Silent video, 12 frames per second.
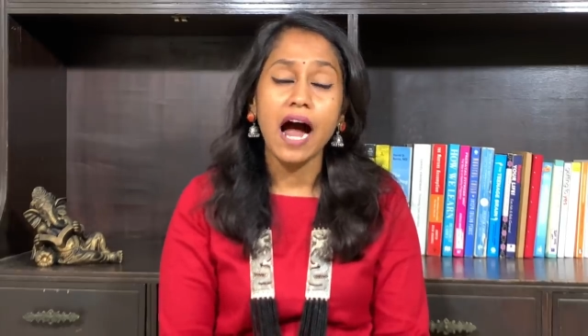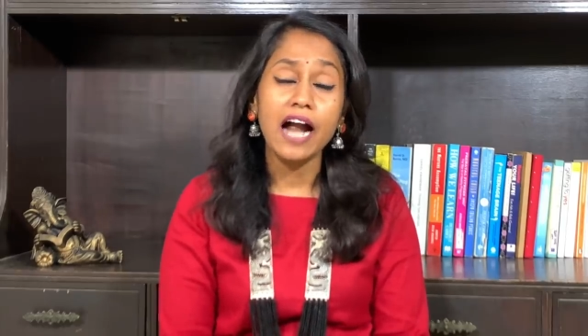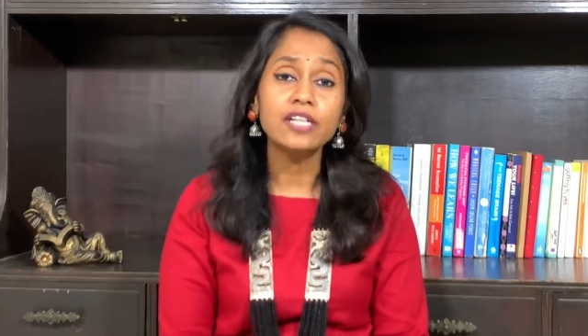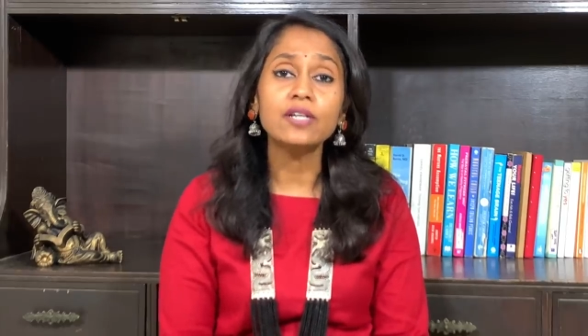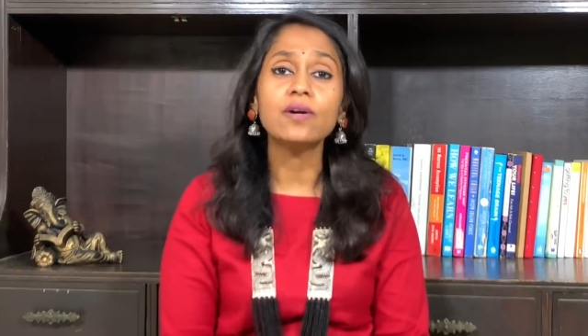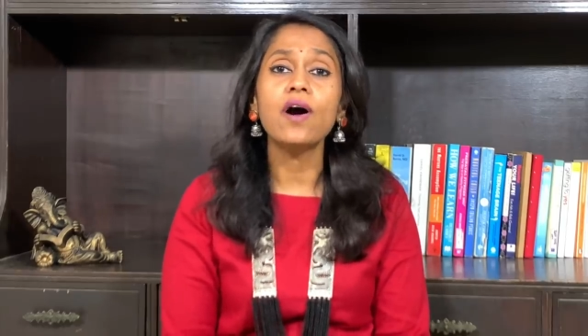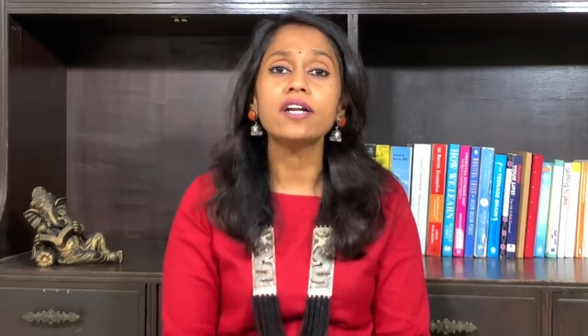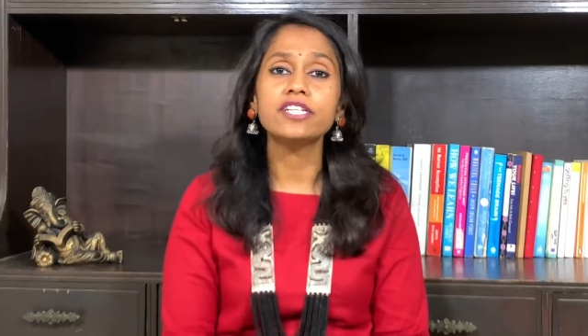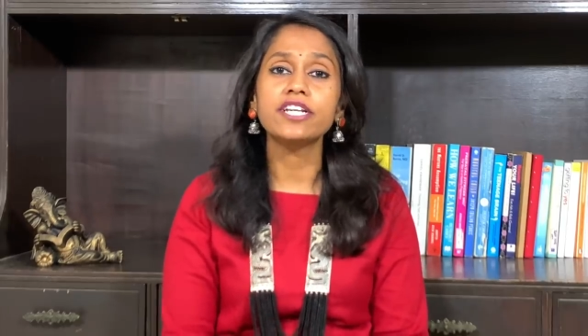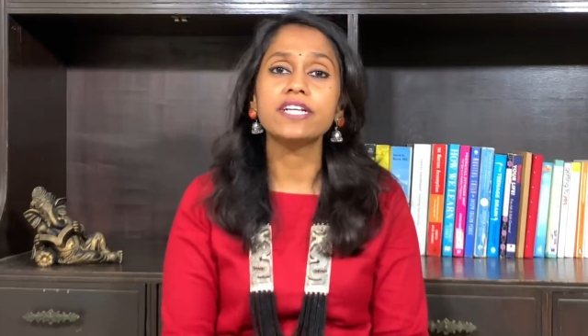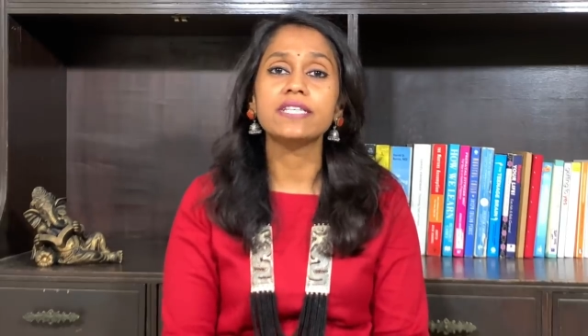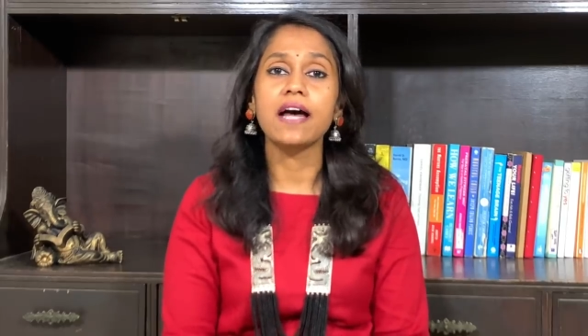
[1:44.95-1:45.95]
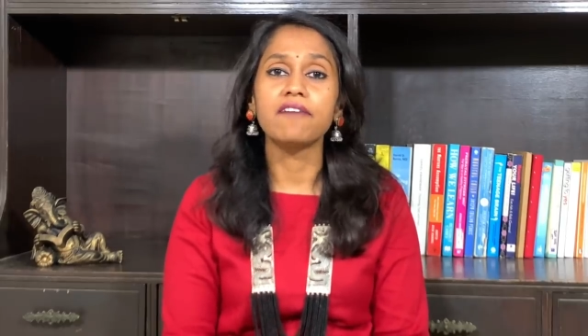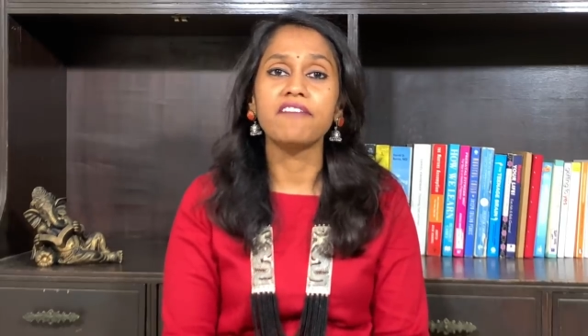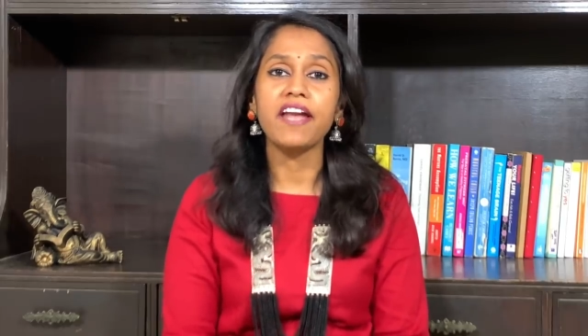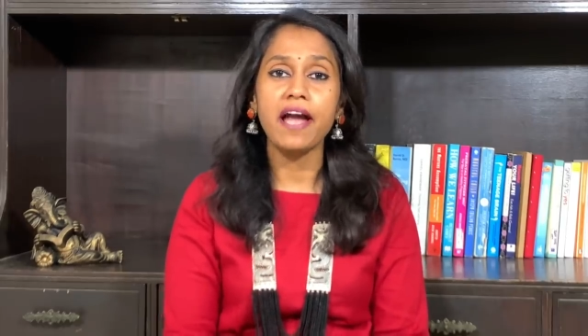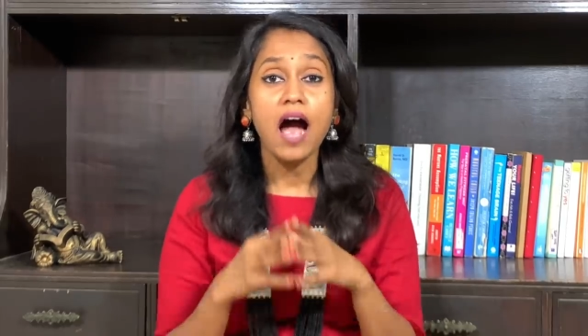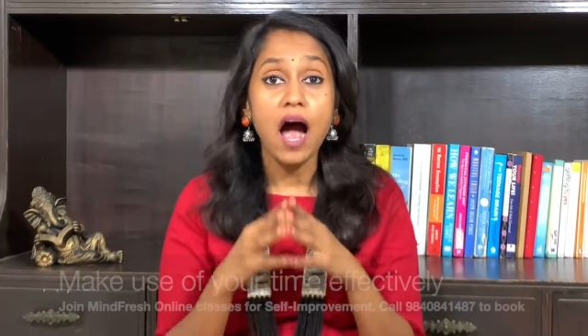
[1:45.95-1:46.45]

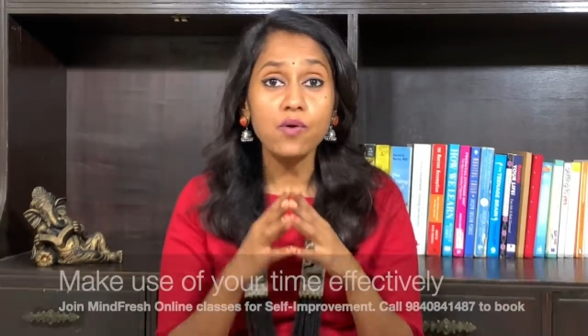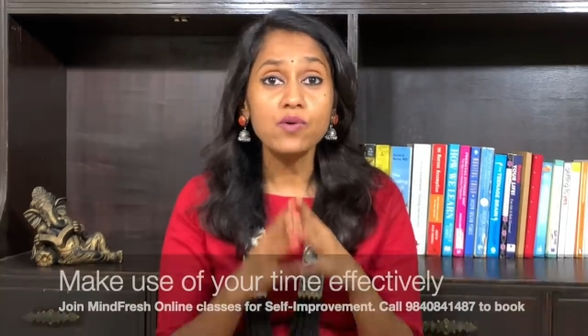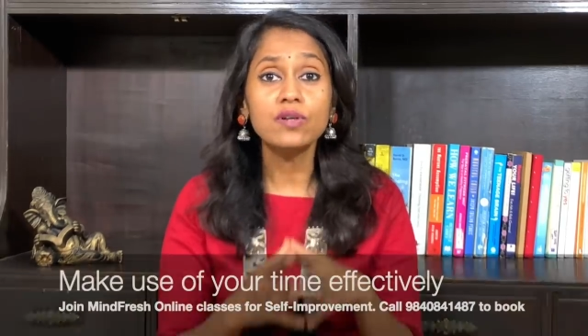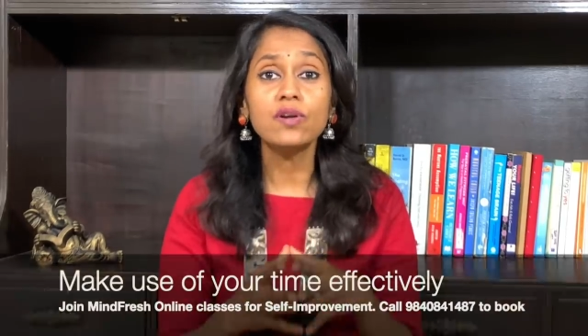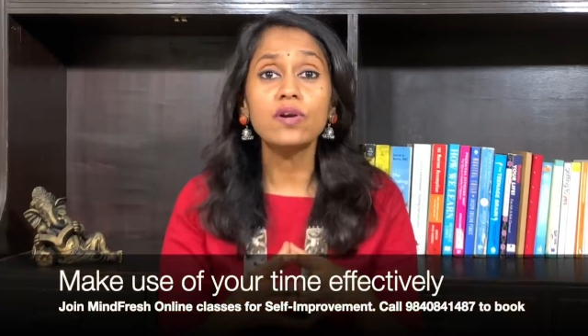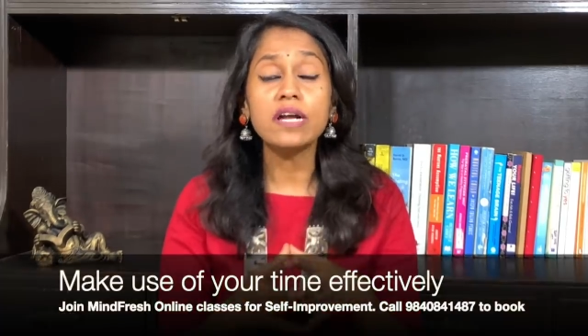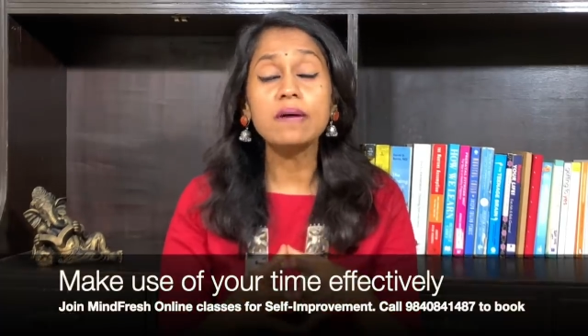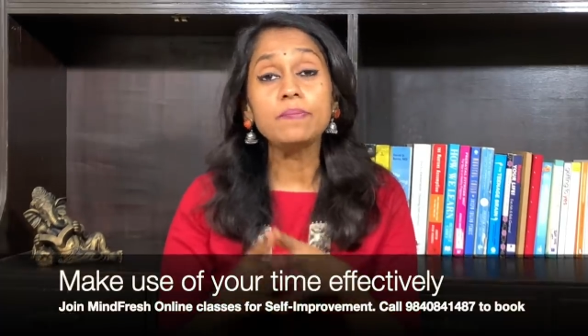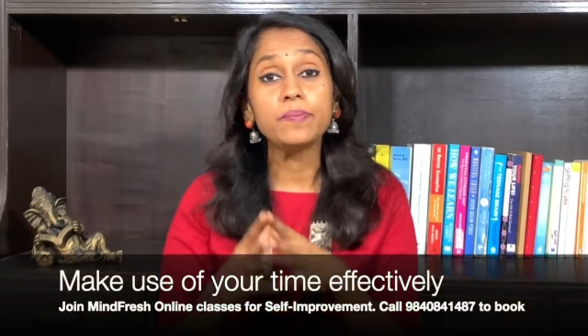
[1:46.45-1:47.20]
அன்கான்சியஸாவே அவங்களோட